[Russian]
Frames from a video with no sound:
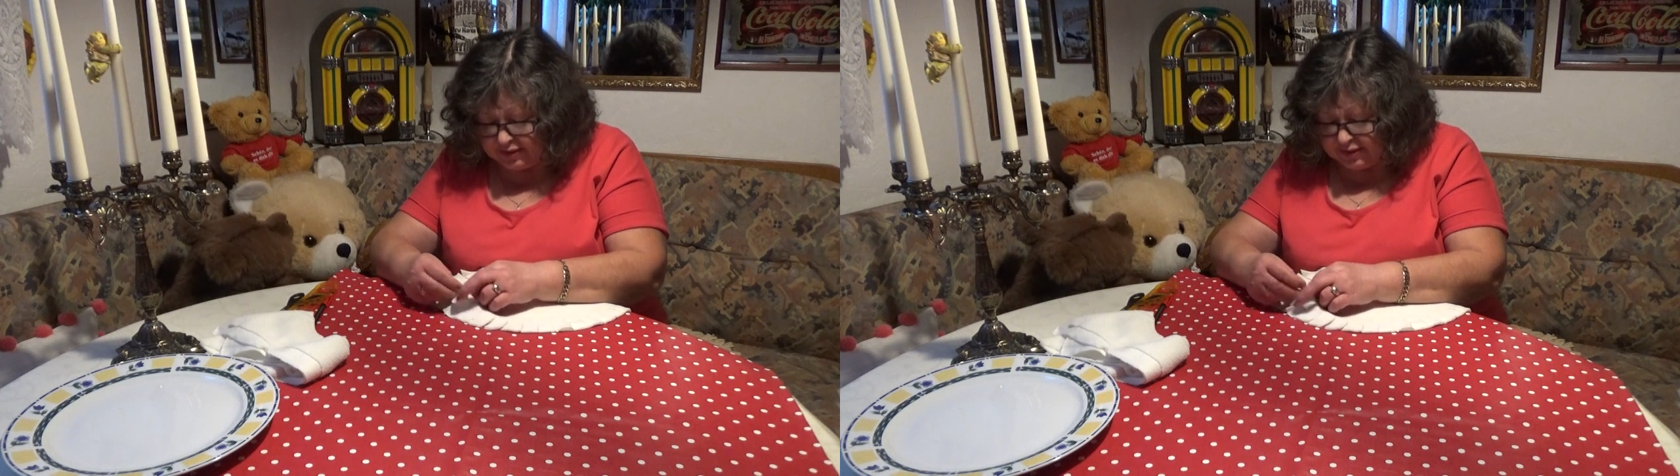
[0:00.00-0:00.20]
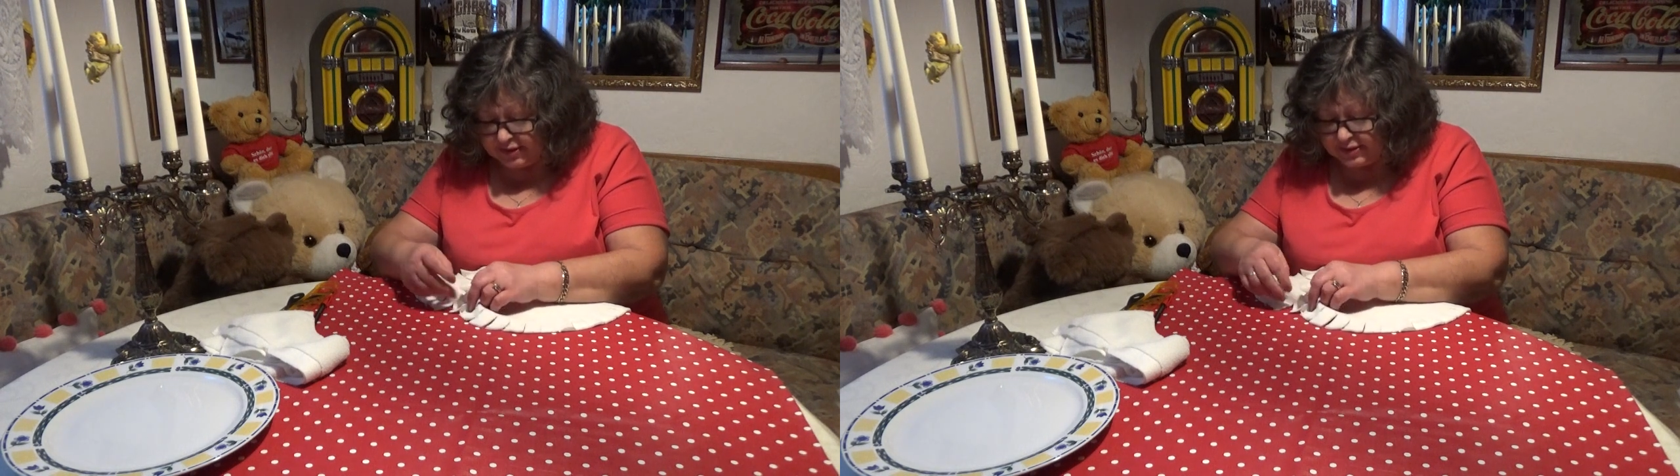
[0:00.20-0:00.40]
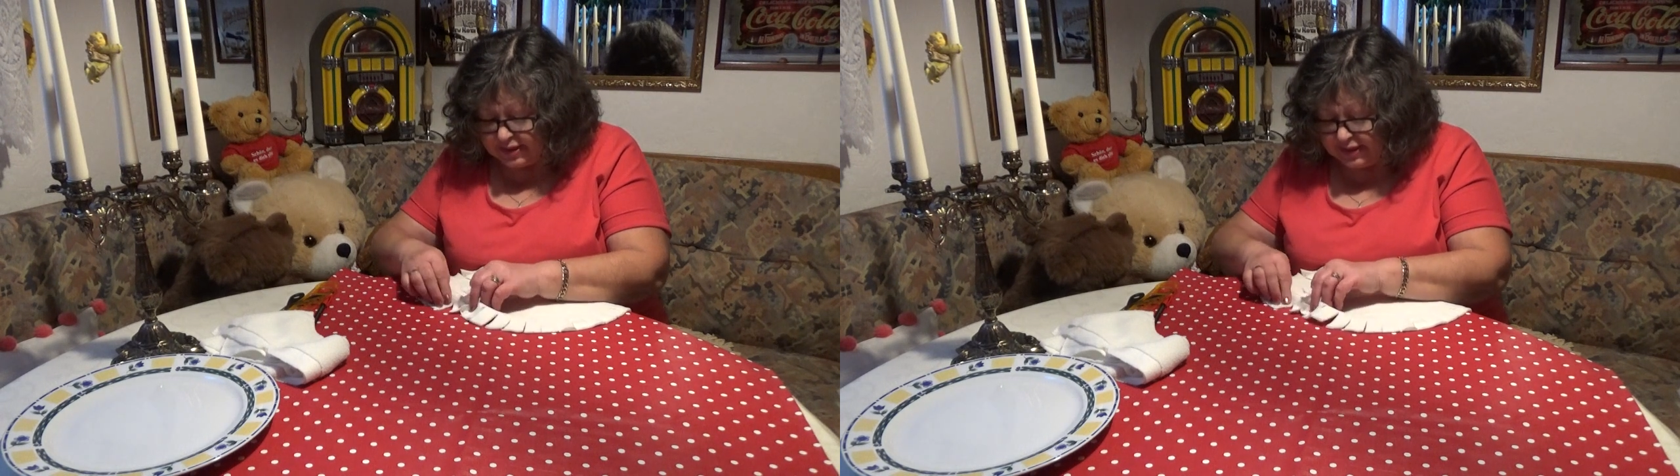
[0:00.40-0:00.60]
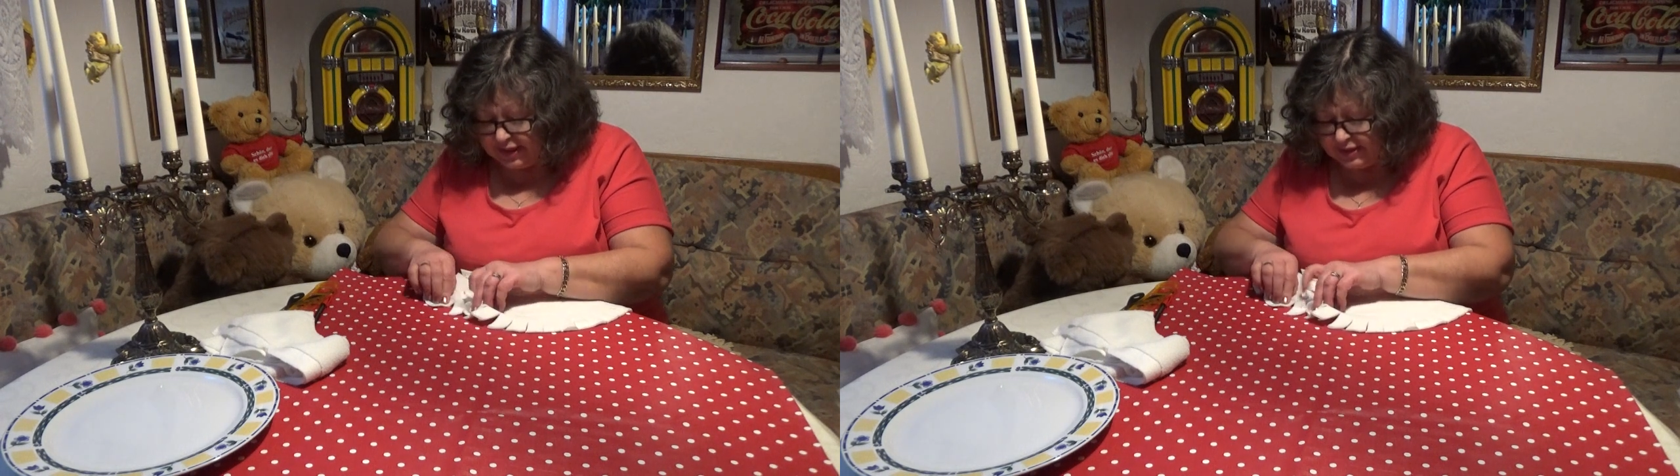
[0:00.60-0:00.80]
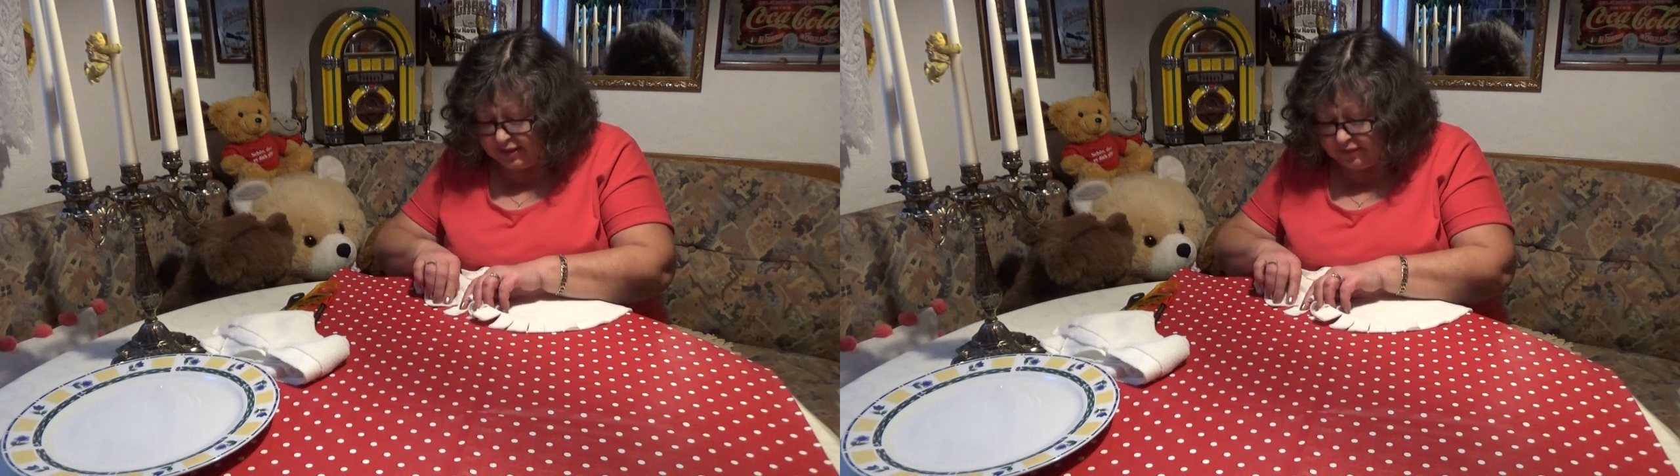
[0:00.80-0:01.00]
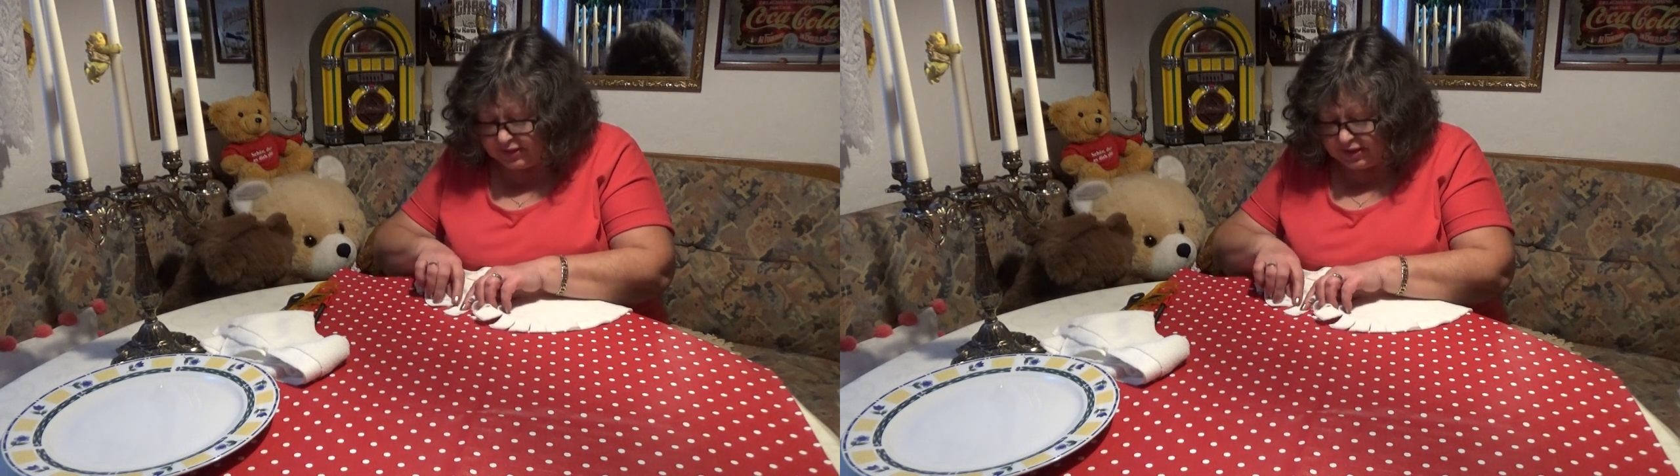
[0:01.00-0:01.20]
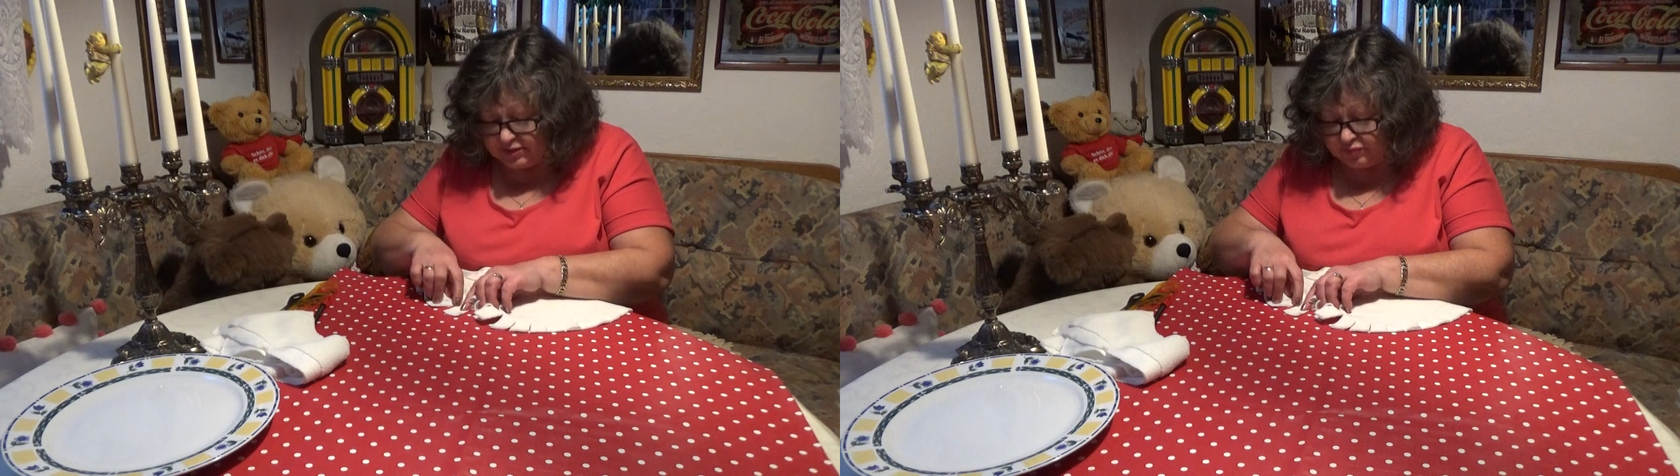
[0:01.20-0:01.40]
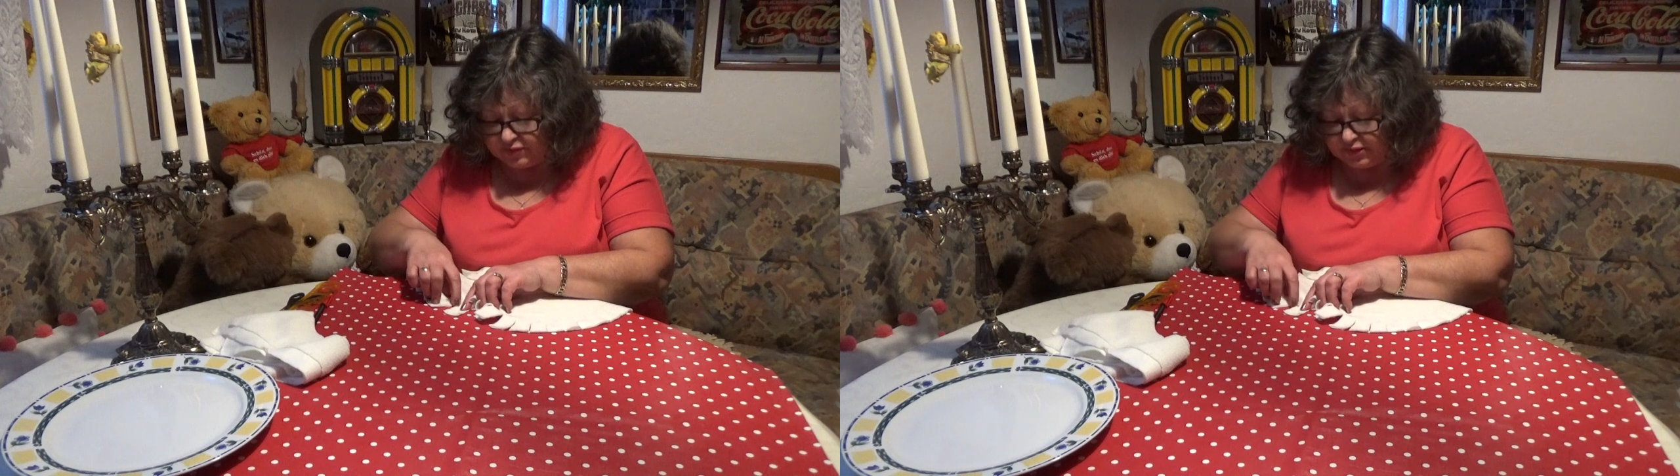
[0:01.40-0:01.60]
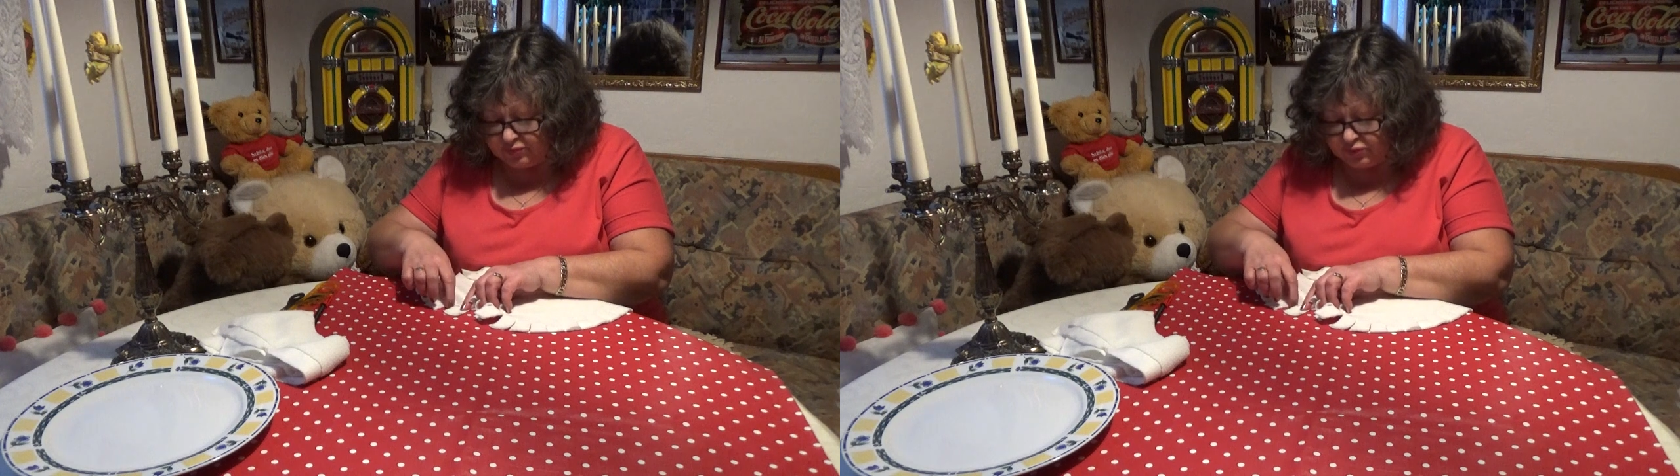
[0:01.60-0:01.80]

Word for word: расстояние вот эти вот эти